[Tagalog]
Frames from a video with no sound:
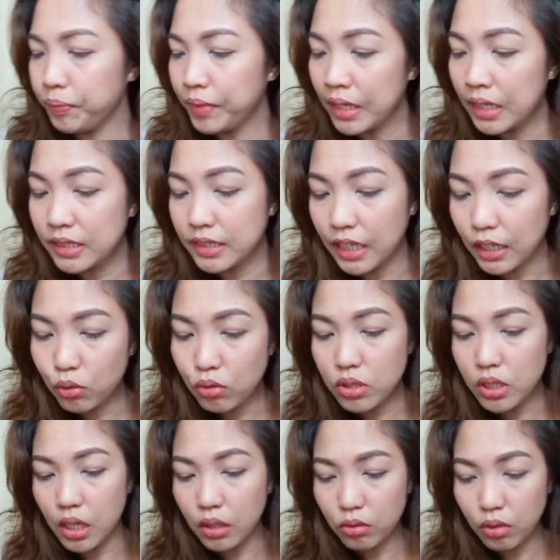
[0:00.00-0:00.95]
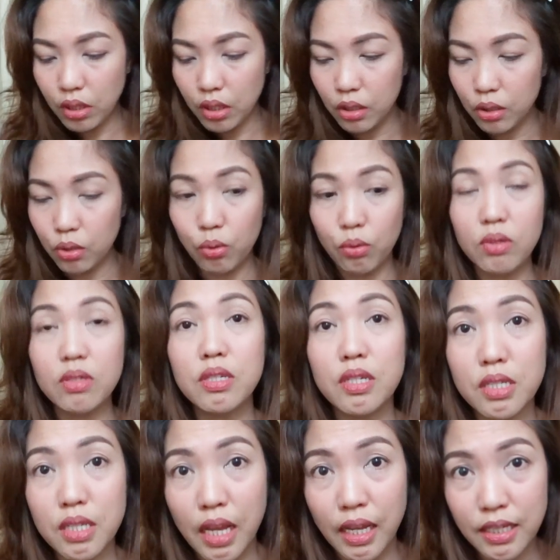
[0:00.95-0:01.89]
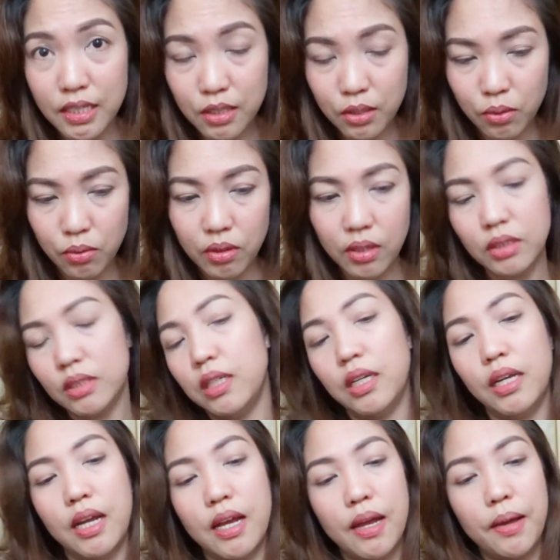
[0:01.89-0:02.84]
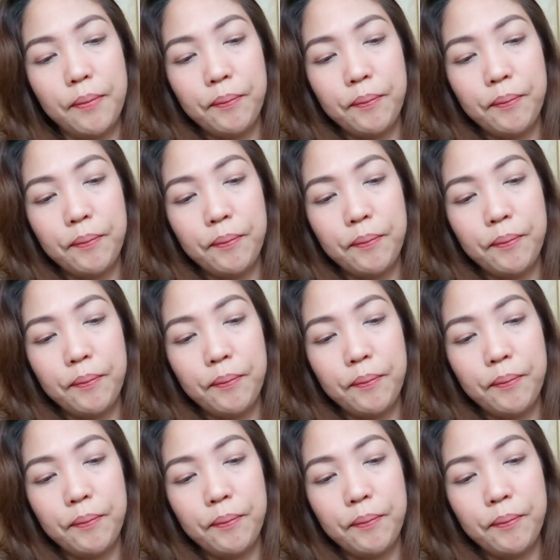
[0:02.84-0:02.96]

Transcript: Sakto-sakto lang to sa size ko kasi nga